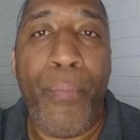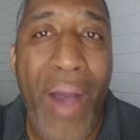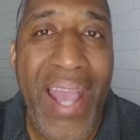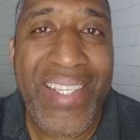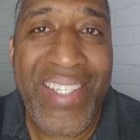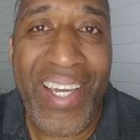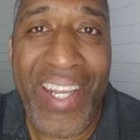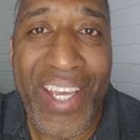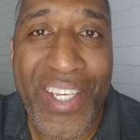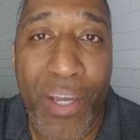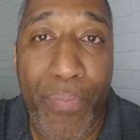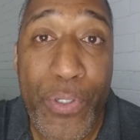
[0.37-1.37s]
Paz
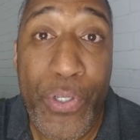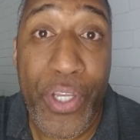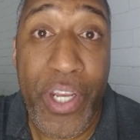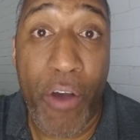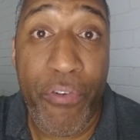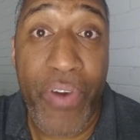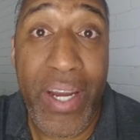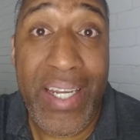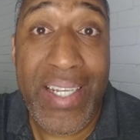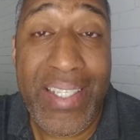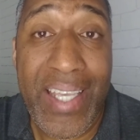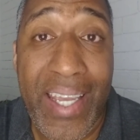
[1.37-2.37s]
Igreja, pastor Daniel
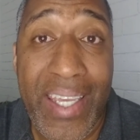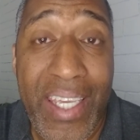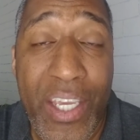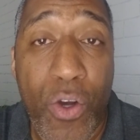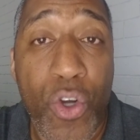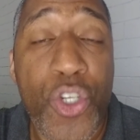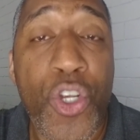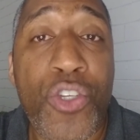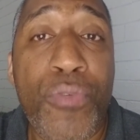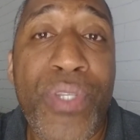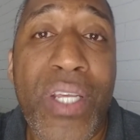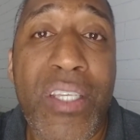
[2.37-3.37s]
Fernandes aqui. Hoje
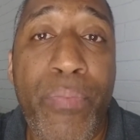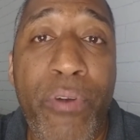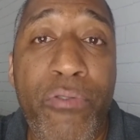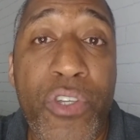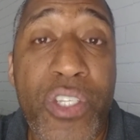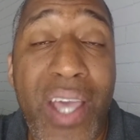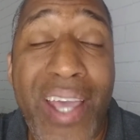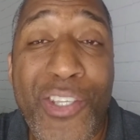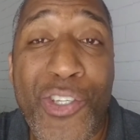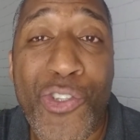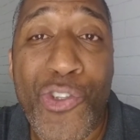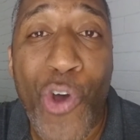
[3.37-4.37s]
nós vamos trazer para você a
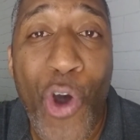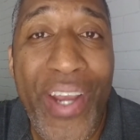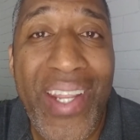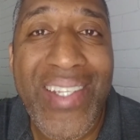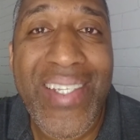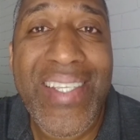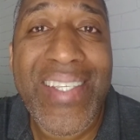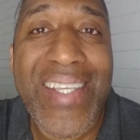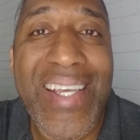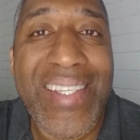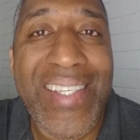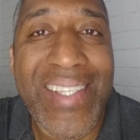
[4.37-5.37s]
história de
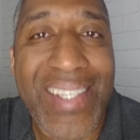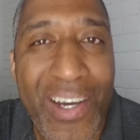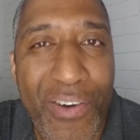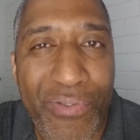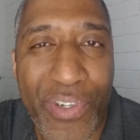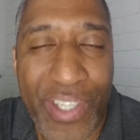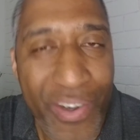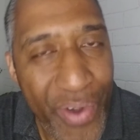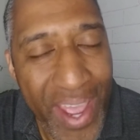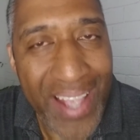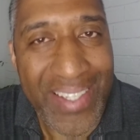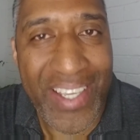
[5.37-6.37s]
Sansão. Você
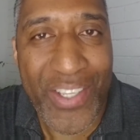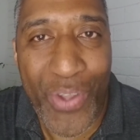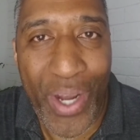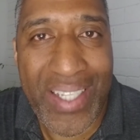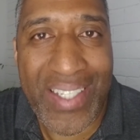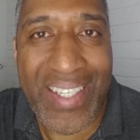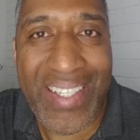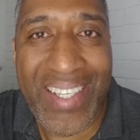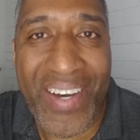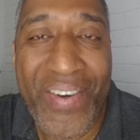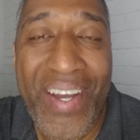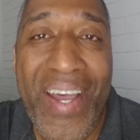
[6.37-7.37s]
conhece a história de
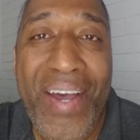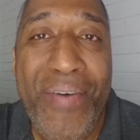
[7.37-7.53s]
Sansão?